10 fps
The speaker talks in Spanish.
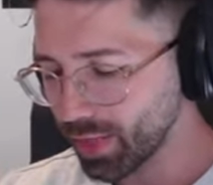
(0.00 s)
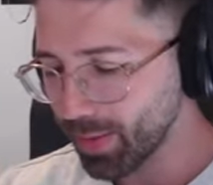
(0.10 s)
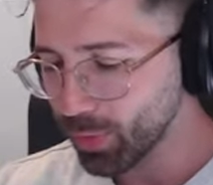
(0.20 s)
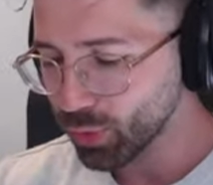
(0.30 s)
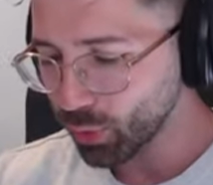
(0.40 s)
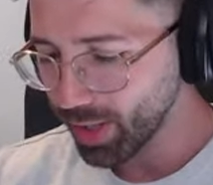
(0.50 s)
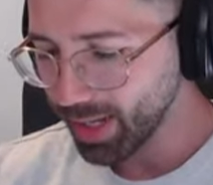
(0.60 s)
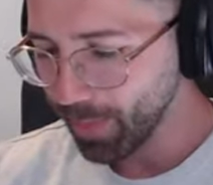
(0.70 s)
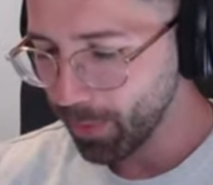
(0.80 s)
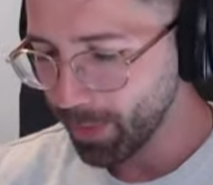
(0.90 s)
Llevamos un
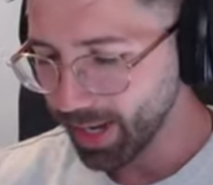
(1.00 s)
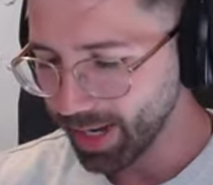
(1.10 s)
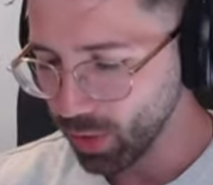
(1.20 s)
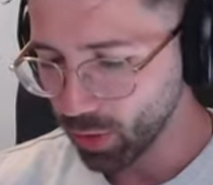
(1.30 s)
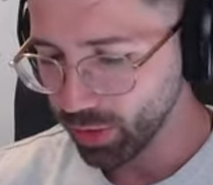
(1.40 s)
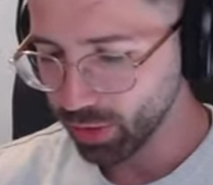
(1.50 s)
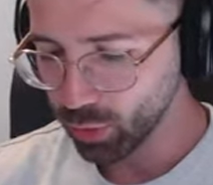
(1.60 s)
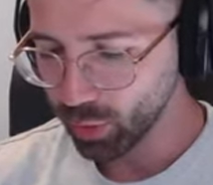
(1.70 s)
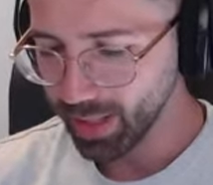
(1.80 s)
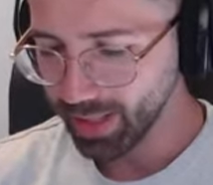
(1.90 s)
equipo para que no nos
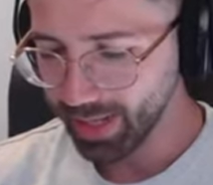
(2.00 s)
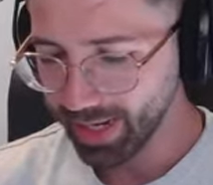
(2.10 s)
destruyan